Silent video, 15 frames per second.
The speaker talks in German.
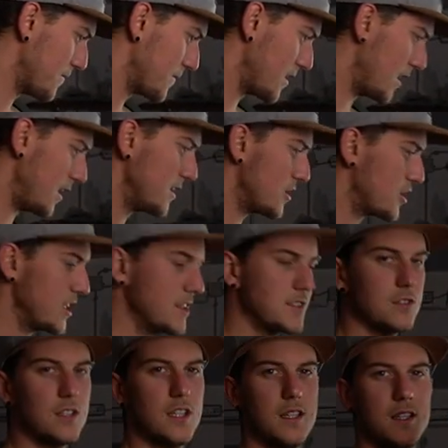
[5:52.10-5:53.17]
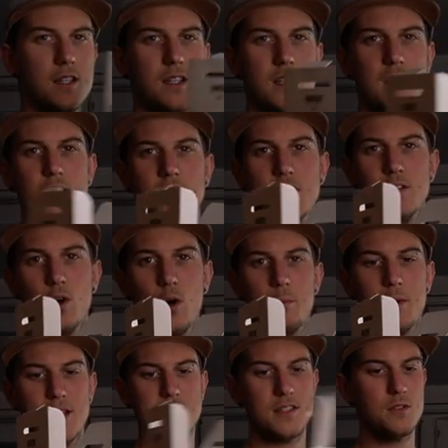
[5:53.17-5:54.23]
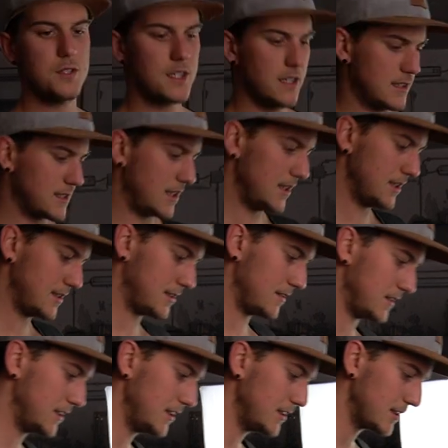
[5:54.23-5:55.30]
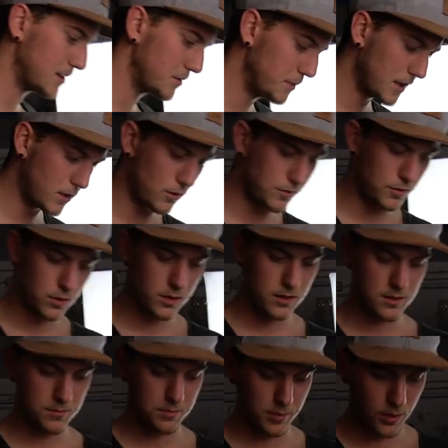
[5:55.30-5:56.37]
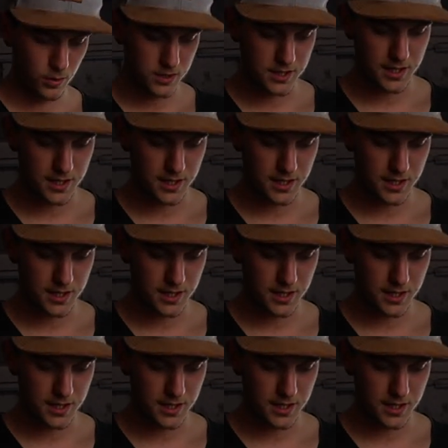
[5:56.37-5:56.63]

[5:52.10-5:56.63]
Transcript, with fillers: ah, hier steht sogar, no battery, das heißt, dieses Mikrofon braucht